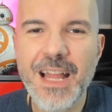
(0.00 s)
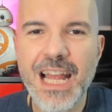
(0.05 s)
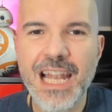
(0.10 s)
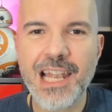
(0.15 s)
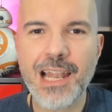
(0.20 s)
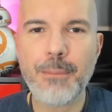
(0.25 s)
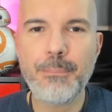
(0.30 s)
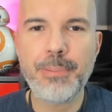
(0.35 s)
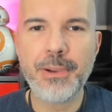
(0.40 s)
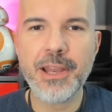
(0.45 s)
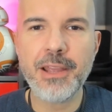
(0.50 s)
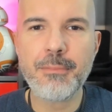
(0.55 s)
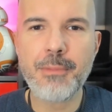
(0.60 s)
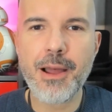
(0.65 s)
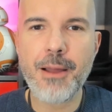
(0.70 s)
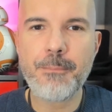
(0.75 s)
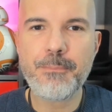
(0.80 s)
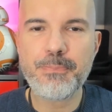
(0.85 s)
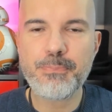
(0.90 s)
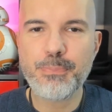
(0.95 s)
La
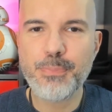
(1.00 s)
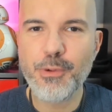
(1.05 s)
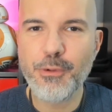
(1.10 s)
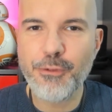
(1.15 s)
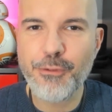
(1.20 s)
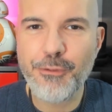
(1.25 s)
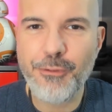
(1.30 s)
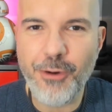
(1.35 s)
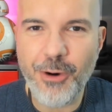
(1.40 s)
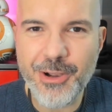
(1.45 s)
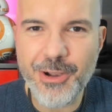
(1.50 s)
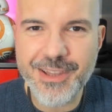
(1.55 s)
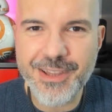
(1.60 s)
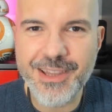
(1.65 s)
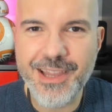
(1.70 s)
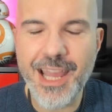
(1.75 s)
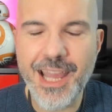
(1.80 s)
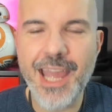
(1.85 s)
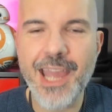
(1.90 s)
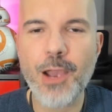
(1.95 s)
prima più
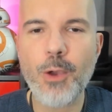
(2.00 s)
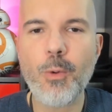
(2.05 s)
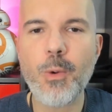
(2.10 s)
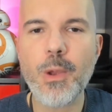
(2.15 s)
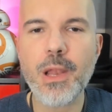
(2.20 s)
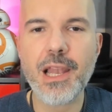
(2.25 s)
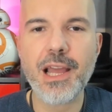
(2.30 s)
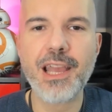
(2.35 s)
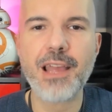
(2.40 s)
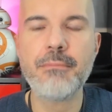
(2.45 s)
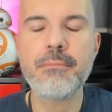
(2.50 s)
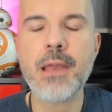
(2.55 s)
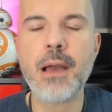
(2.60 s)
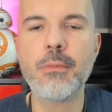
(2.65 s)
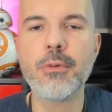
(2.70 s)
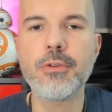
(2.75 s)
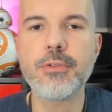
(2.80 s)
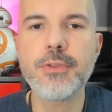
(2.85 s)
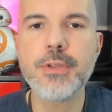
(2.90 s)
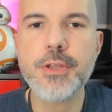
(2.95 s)
forte è quella che
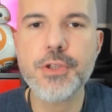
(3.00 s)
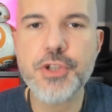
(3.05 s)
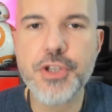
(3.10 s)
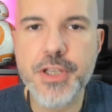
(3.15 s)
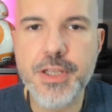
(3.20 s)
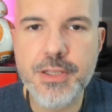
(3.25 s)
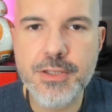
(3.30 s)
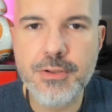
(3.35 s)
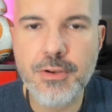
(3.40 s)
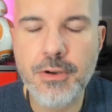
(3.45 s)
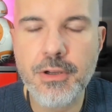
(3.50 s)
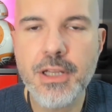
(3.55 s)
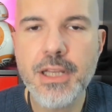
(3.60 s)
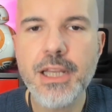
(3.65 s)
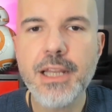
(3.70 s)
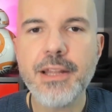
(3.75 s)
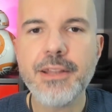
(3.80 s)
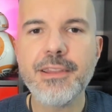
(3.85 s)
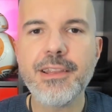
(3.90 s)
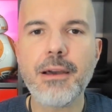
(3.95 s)
abbiamo deciso
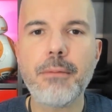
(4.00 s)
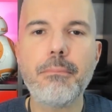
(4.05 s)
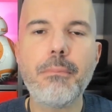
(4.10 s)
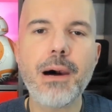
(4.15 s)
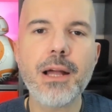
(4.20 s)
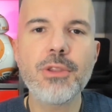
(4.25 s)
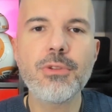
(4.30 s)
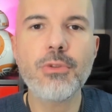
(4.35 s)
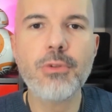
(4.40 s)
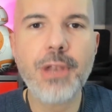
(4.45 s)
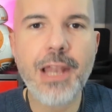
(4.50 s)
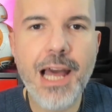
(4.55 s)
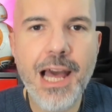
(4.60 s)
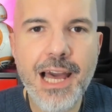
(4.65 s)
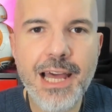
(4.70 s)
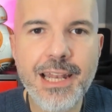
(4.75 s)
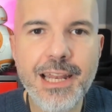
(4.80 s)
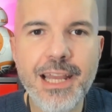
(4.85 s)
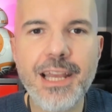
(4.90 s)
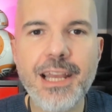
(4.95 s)
di
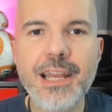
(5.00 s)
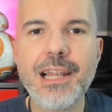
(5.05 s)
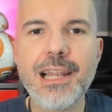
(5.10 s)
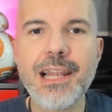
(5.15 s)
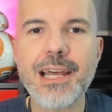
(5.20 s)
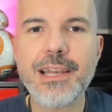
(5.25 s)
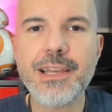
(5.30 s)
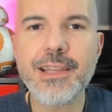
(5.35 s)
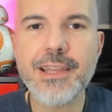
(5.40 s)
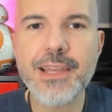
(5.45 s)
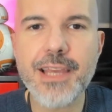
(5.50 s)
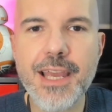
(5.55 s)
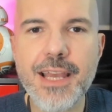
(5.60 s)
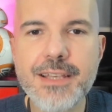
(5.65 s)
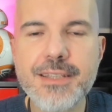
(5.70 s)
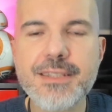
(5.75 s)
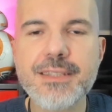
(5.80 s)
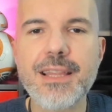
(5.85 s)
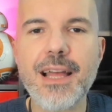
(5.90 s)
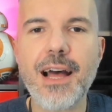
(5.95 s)
abbandonare la
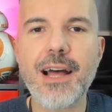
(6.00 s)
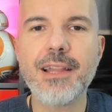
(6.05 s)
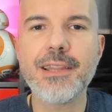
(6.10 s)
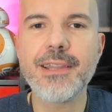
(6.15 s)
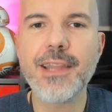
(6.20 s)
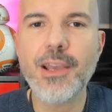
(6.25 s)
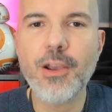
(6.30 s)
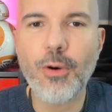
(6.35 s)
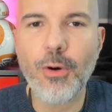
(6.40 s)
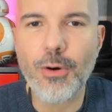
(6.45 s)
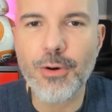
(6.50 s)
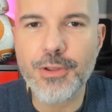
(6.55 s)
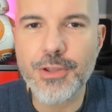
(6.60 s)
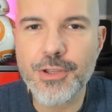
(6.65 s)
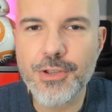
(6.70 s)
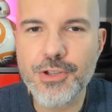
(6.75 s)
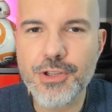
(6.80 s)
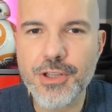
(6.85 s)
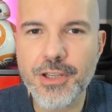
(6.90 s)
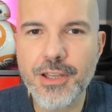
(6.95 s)
richiesta dei
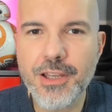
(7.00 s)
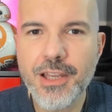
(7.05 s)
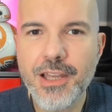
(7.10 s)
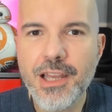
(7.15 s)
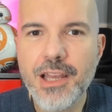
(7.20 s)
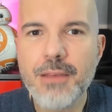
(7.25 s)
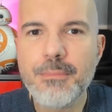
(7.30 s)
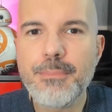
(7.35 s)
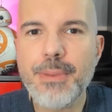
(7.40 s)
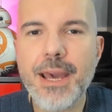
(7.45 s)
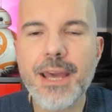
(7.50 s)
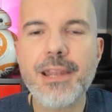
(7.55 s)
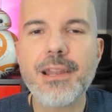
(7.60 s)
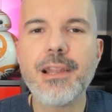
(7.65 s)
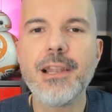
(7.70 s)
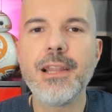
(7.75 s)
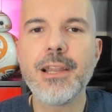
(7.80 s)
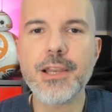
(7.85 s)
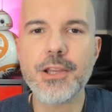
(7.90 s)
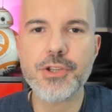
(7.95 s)
codici per
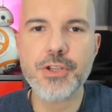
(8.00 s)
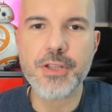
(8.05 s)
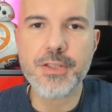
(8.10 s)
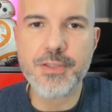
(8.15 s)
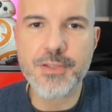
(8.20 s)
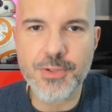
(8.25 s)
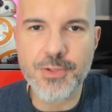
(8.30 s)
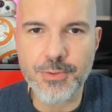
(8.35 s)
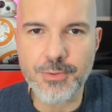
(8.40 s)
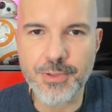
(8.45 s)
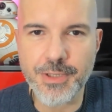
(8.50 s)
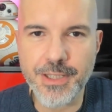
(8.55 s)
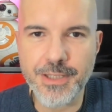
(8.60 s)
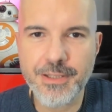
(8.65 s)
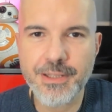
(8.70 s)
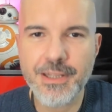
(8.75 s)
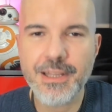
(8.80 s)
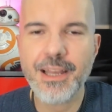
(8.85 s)
le recensioni.